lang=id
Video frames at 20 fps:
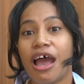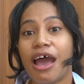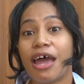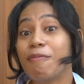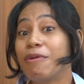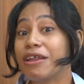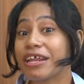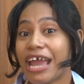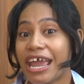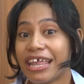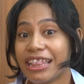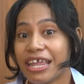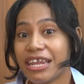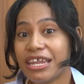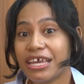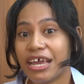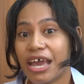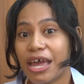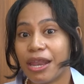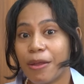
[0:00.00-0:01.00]
ada berkaitan
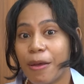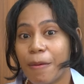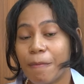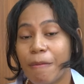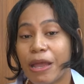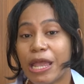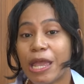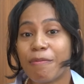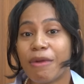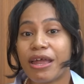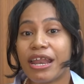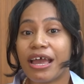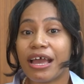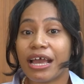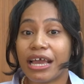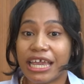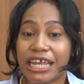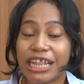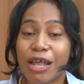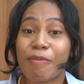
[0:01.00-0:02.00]
dengan
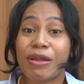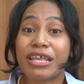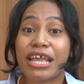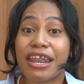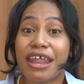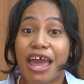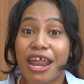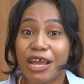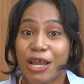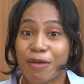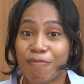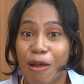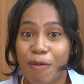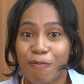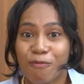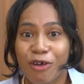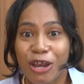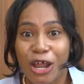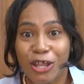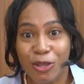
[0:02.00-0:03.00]
bagaimana kita menyadari
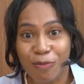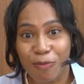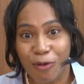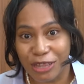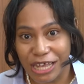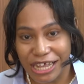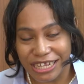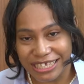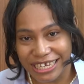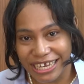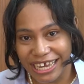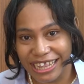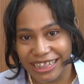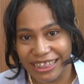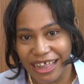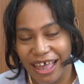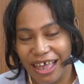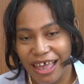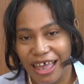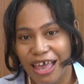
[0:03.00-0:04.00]
kemampuan atau potensi
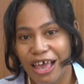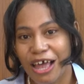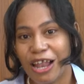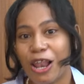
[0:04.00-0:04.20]
kita,